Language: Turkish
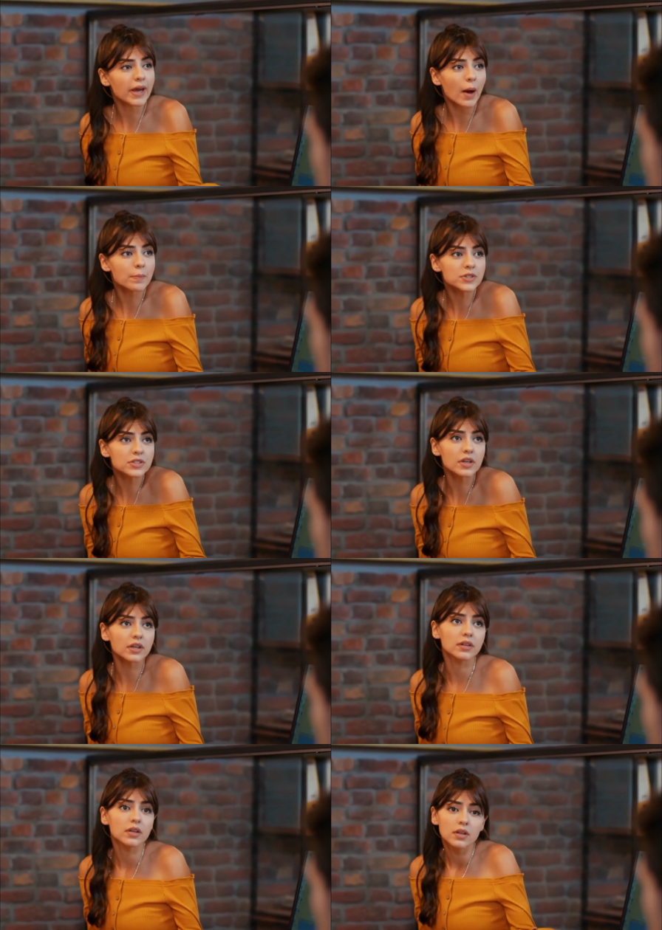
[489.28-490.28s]
beğenmiş
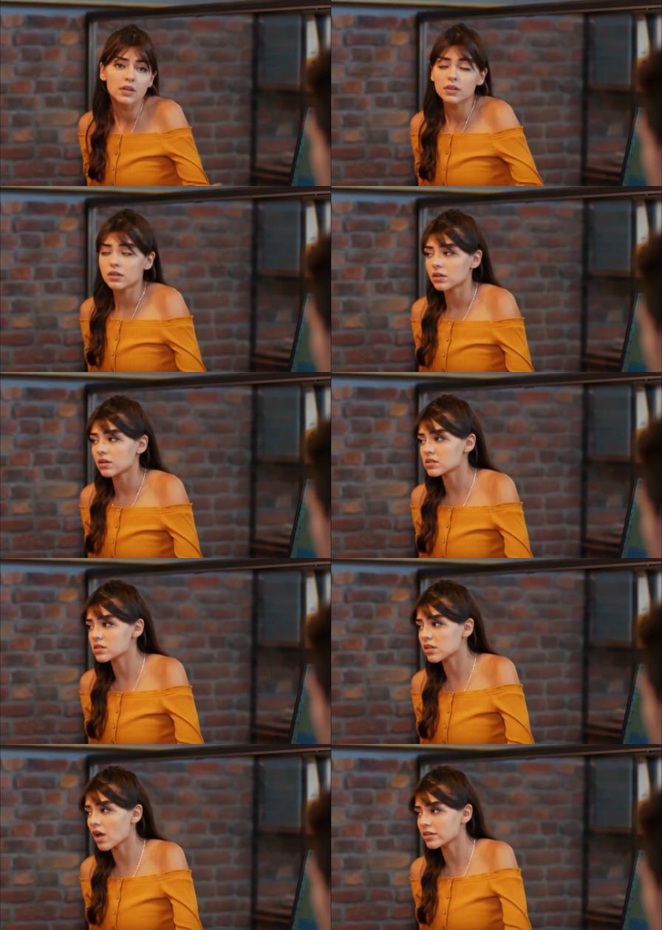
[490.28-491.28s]
de
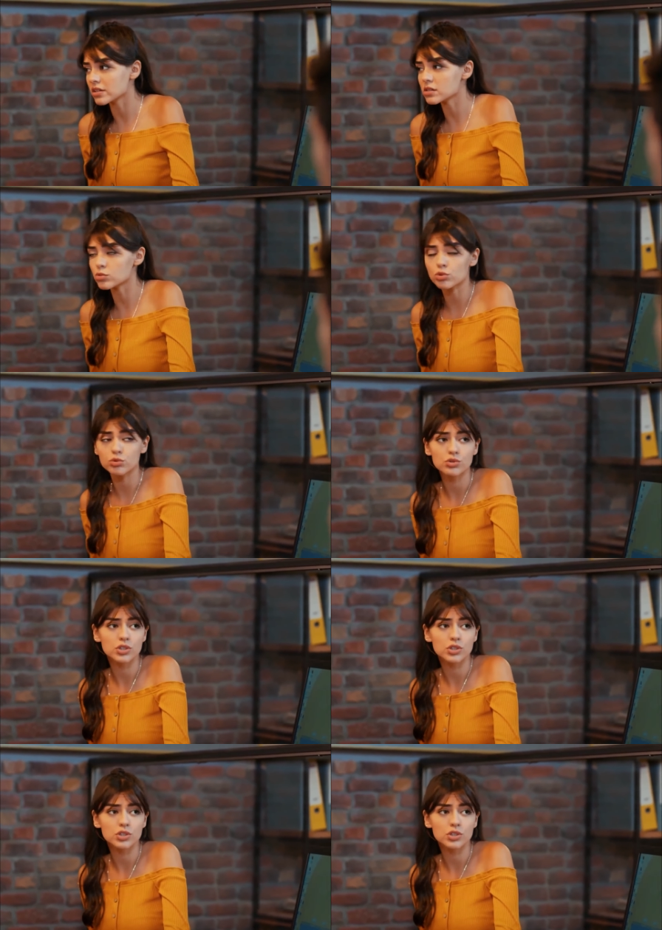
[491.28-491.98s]
asıl annesi sorun